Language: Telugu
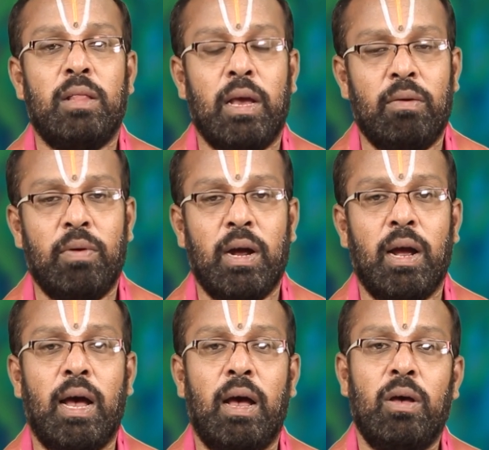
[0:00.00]

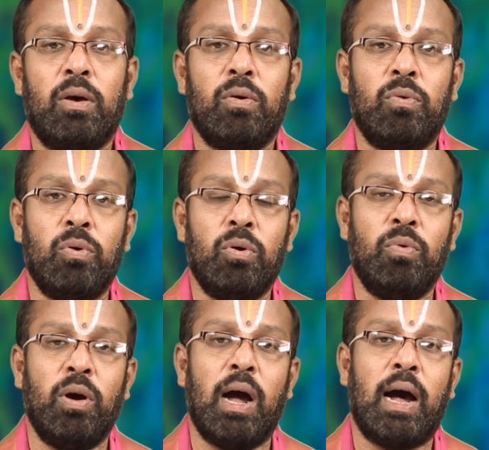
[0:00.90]
దైవంగా
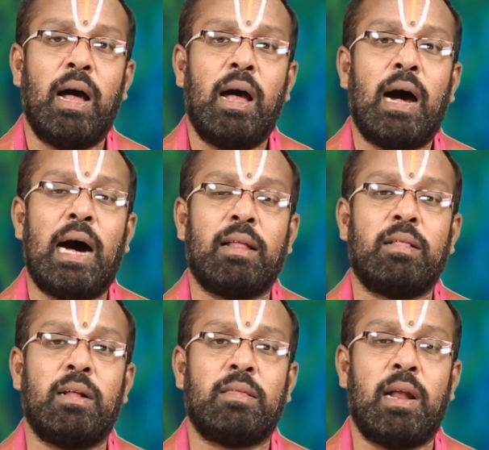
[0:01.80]
గురువుగా
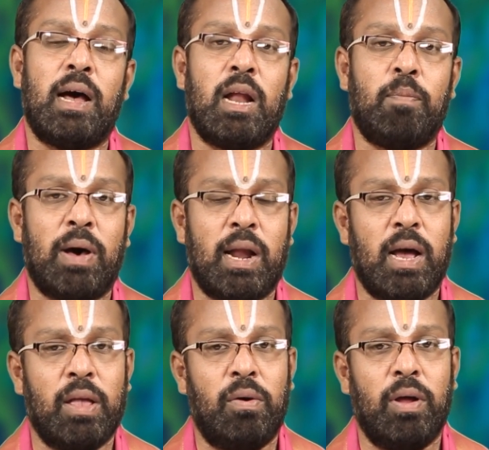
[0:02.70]
అర్థత్రాణ
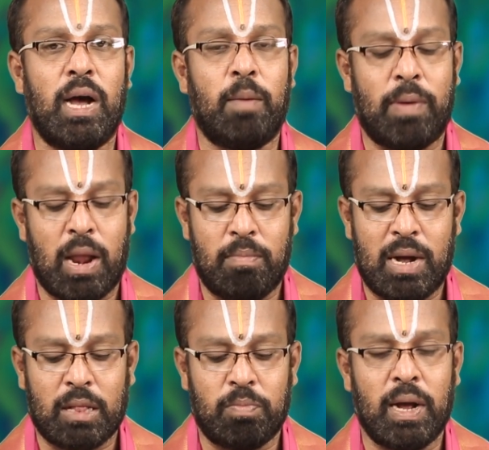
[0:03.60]
పరాయణుడుగా
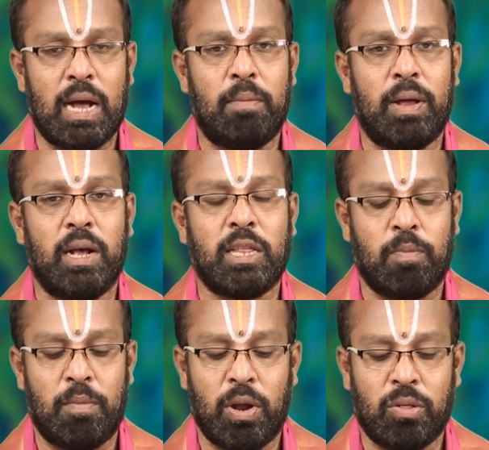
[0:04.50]
పరమాత్మగా మనకి
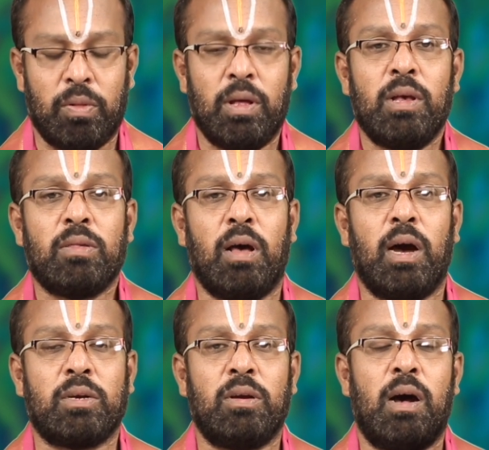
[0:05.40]
చెప్పబడుతుంది
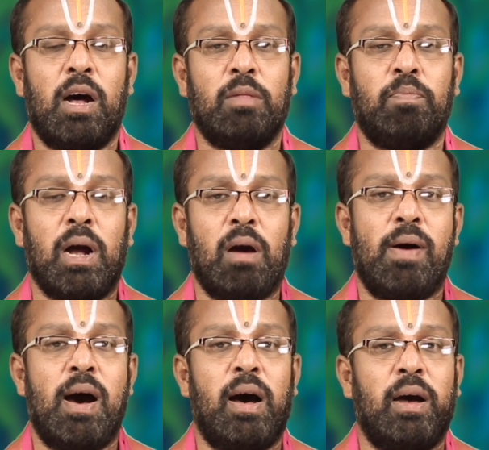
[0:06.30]
సాక్షాత్
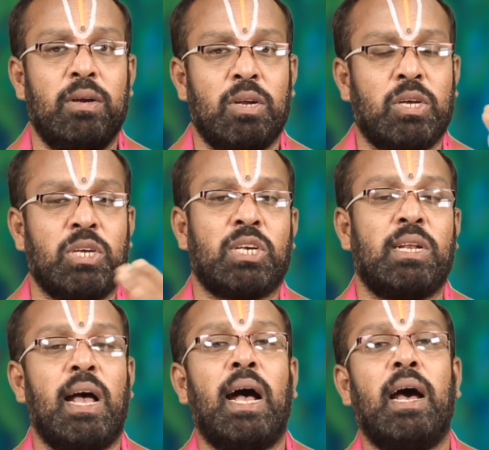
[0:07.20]
భగవాన్
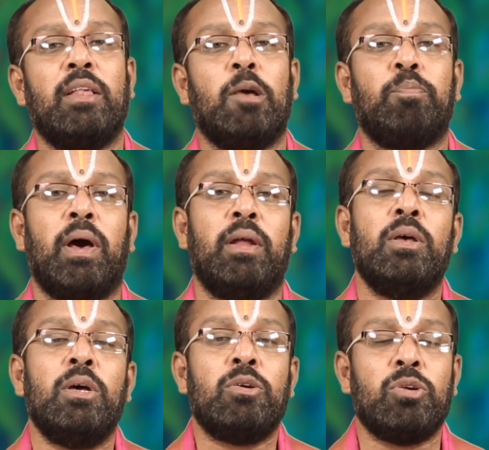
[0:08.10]
కృష్ణ అని చెప్పారు
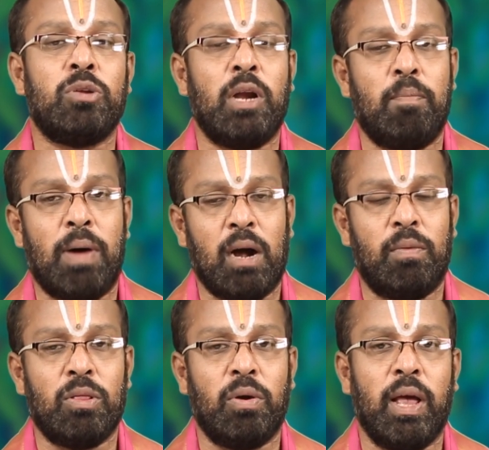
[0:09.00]
కృష్ణుడే
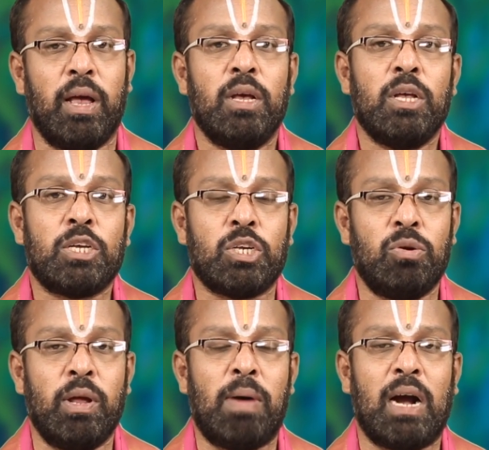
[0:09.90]
భగవంతుడే
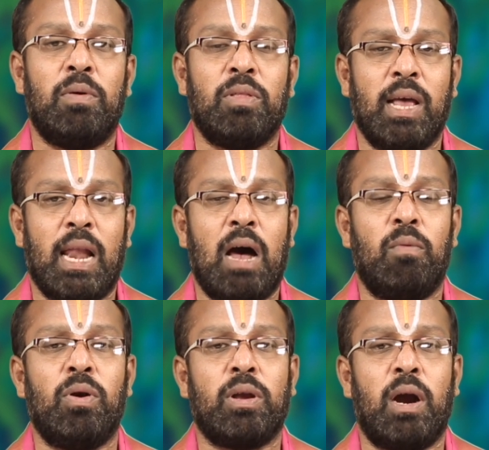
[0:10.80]
కృష్ణుడే భగవంతుడు ఎలా
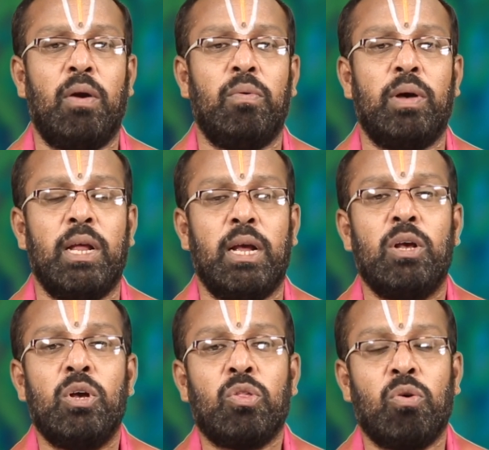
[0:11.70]
ఉంటాడు అని
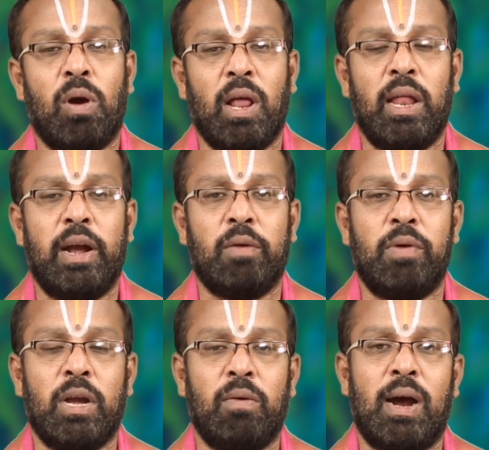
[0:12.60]

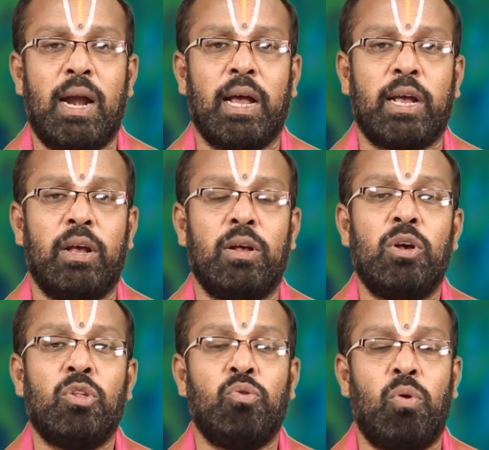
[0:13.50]
చూడలేనటువంటి వాళ్ళకి
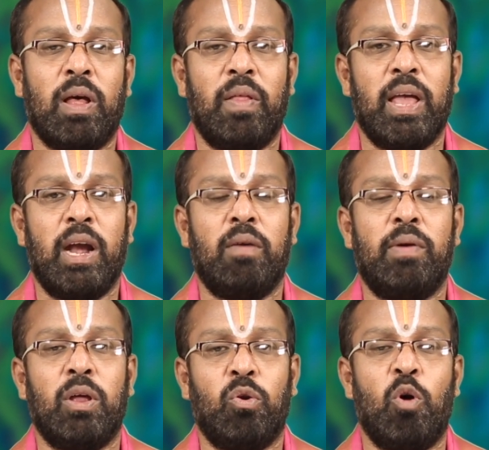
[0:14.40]

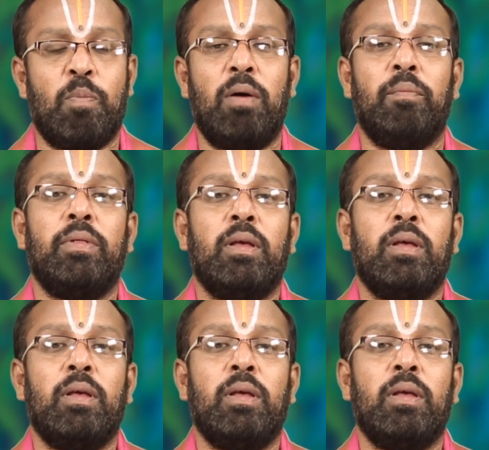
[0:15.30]
చూడదగినటువంటి రూపం